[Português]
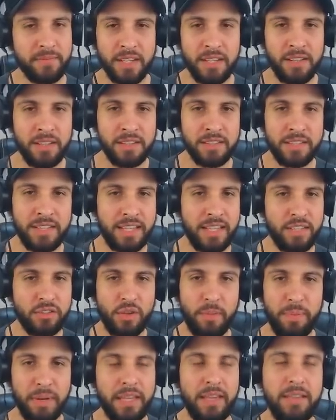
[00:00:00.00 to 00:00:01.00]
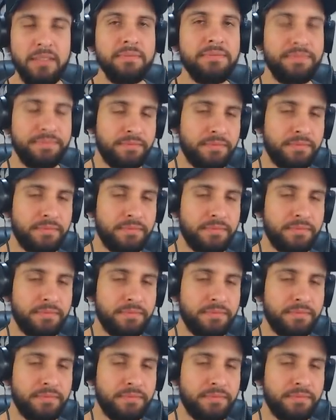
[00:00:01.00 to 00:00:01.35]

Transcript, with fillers: Isso daqui é só pra quem...